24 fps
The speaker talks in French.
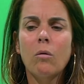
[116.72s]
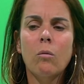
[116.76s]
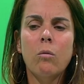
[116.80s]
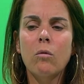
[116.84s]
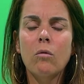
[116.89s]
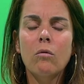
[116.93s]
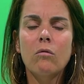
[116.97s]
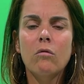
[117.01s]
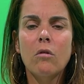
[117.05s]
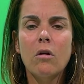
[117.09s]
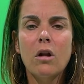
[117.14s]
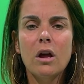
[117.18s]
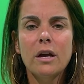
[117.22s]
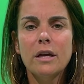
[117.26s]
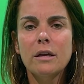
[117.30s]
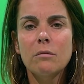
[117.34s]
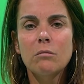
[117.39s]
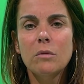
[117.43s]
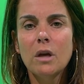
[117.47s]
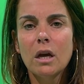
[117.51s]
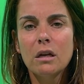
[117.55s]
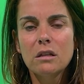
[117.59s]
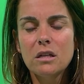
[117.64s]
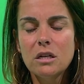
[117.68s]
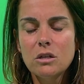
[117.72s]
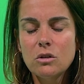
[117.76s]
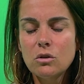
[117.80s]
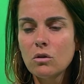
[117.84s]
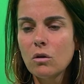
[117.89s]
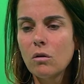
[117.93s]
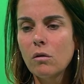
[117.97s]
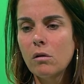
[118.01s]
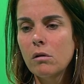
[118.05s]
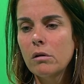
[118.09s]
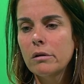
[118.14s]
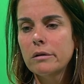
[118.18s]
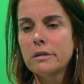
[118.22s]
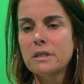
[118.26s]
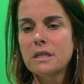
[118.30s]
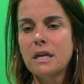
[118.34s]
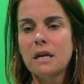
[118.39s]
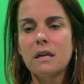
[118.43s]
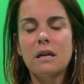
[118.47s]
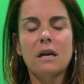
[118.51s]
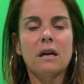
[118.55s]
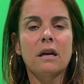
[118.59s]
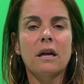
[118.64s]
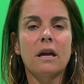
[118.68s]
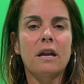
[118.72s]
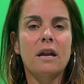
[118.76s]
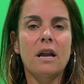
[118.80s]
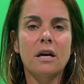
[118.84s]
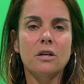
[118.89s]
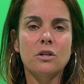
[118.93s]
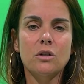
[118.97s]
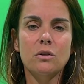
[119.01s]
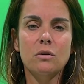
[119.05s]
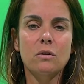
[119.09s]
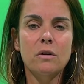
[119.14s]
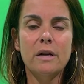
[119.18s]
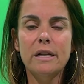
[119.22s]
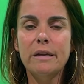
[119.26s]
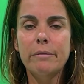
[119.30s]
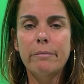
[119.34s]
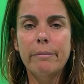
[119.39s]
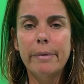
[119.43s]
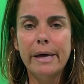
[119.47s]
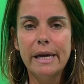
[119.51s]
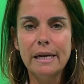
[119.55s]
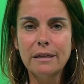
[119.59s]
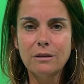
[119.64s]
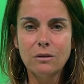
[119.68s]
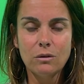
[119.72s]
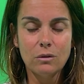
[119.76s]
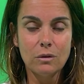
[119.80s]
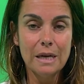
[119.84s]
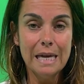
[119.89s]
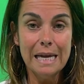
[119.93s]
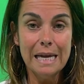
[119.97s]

bon, voilà, Kim Kardashian, c'est quelqu'un qui a de l'argent, elle est bête.